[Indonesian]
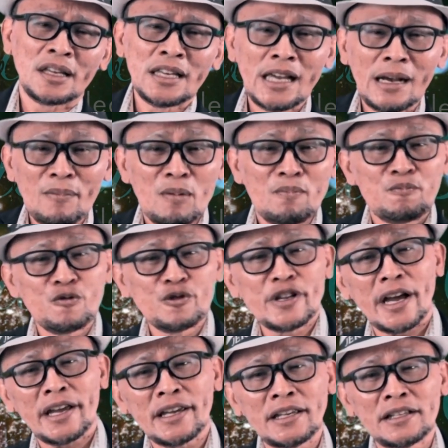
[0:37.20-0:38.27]
ia
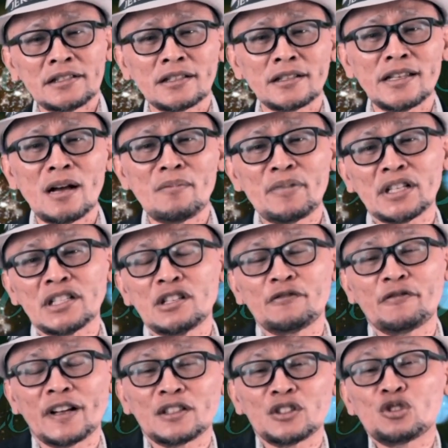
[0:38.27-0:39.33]
mempunyai istri yang
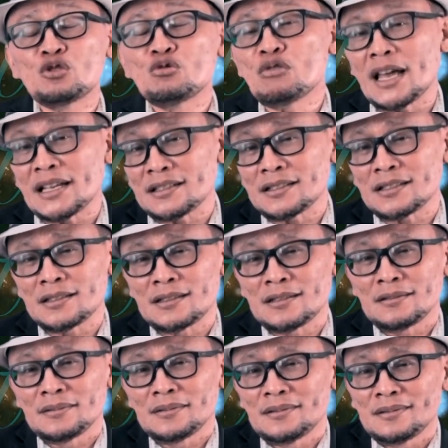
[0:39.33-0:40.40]
bersifat
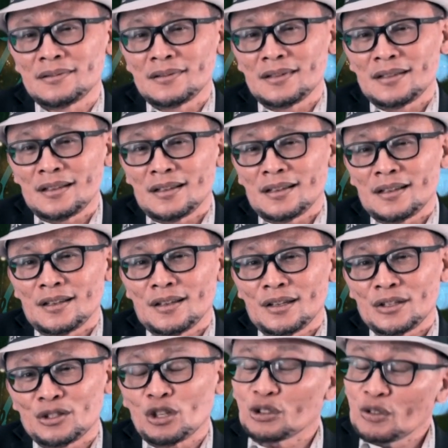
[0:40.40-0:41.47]
culas.
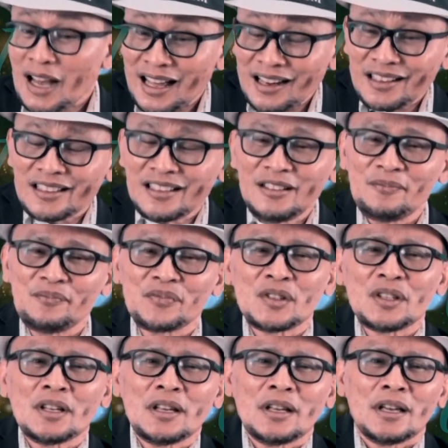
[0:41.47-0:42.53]
Suatu hari,
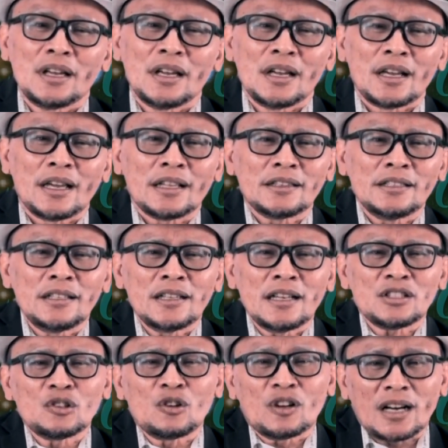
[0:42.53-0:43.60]

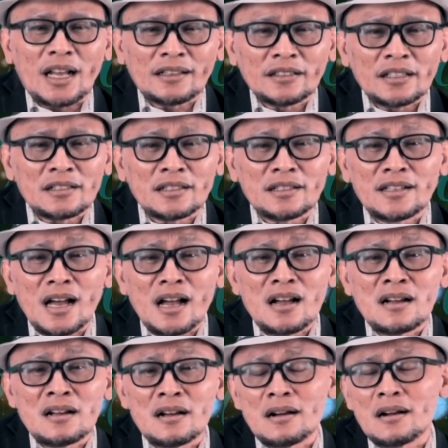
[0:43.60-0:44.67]
ketika Sokrates
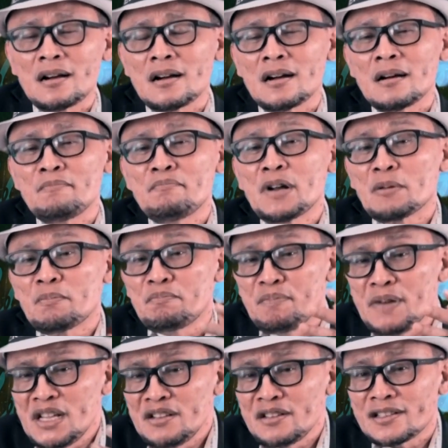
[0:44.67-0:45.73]
sedang eh,
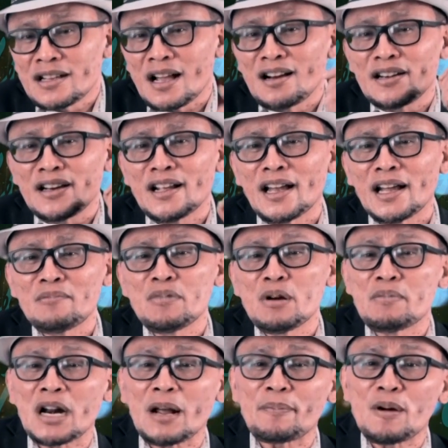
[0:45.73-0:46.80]
berbincang dengan
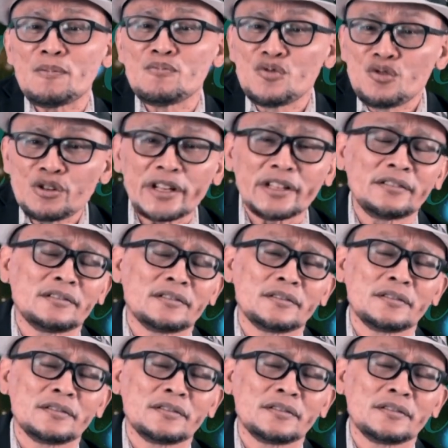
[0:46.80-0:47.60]
beberapa murid,